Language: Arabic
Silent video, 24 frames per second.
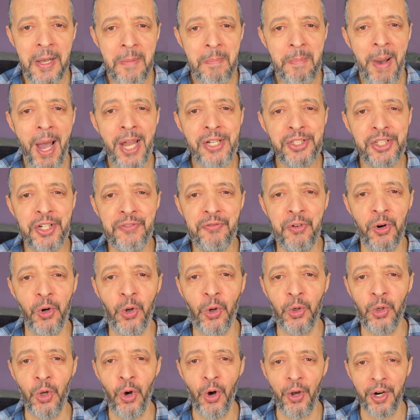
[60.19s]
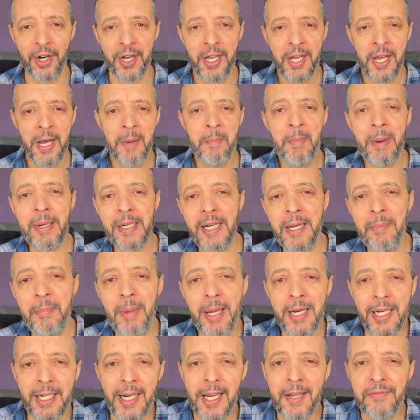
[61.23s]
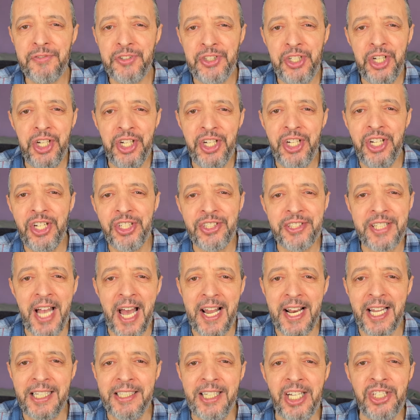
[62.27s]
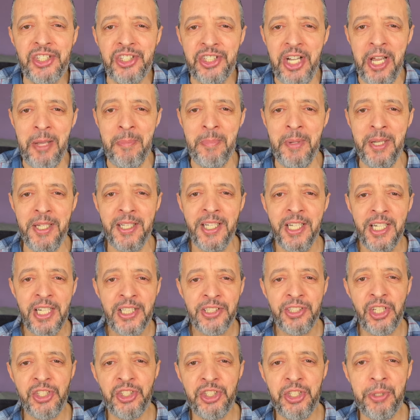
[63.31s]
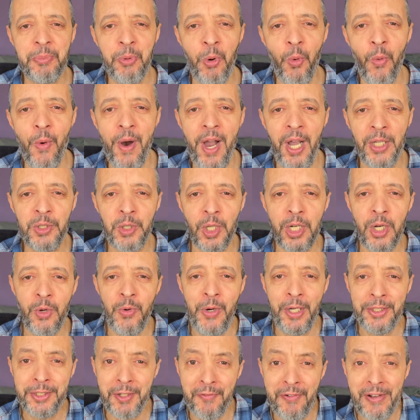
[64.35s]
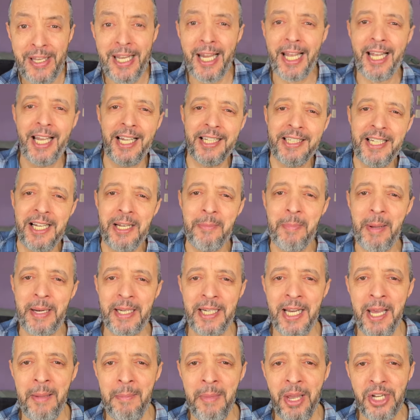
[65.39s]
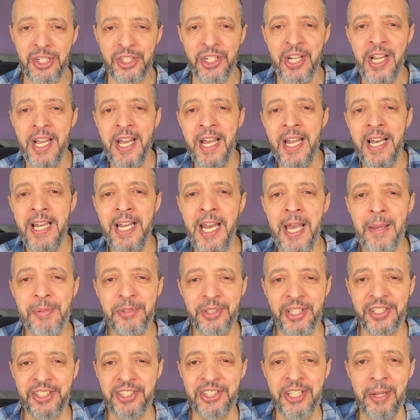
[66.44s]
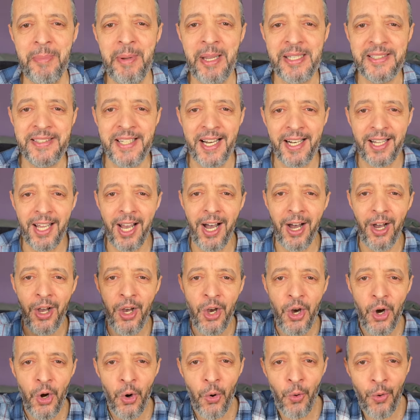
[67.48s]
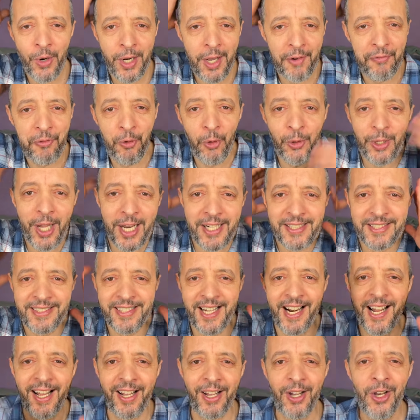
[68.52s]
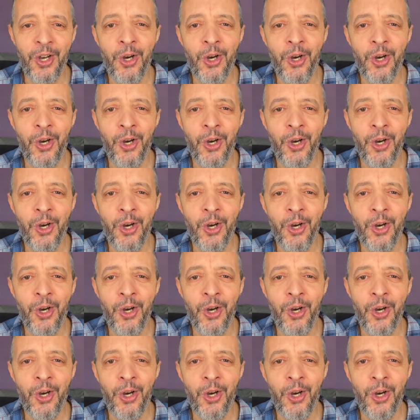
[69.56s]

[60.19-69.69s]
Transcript: بحال شي فولكلور مره مره في شي سهره ديال الشعبي تتجيبوا واحد ولا وحده في الاخر ديال البرنامج لابس قشابيه زرقاء ولا فولار زرق